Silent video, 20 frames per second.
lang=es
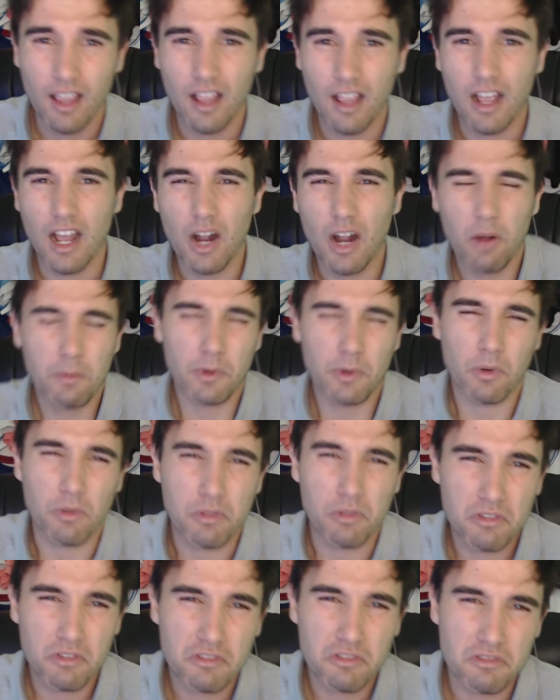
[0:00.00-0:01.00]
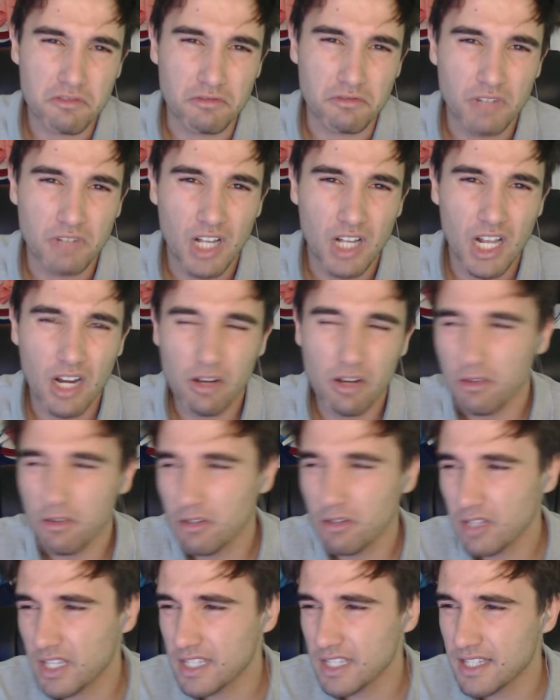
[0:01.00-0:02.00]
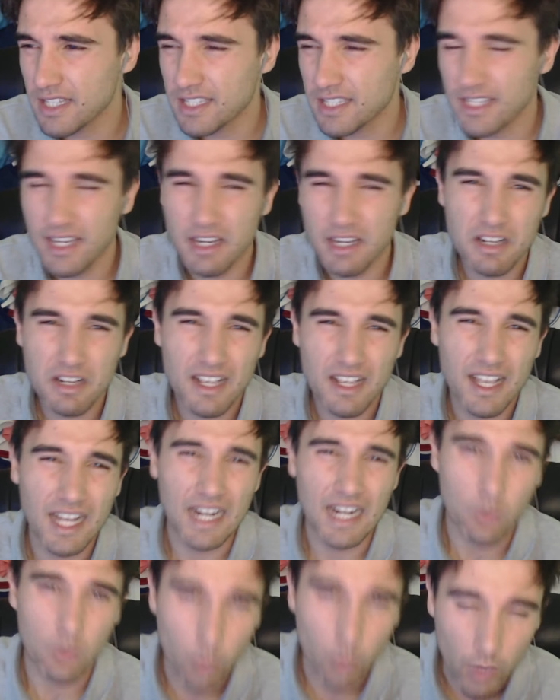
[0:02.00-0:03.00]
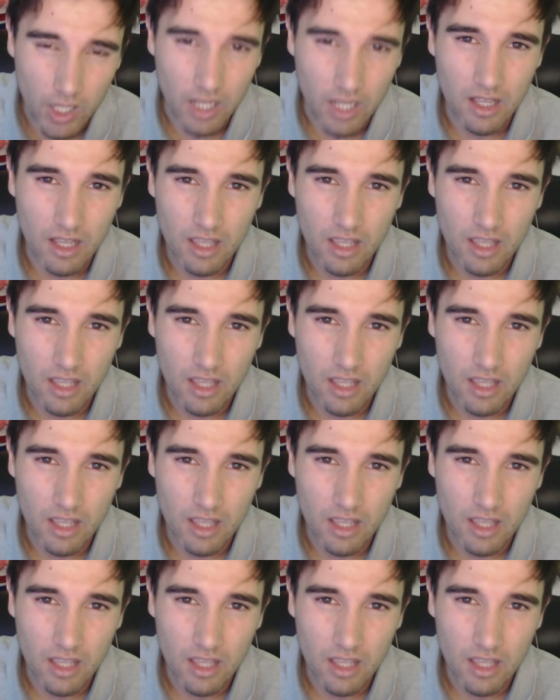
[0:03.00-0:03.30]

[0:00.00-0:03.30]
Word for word: algo vergonzoso, algo que es de ser cara dura,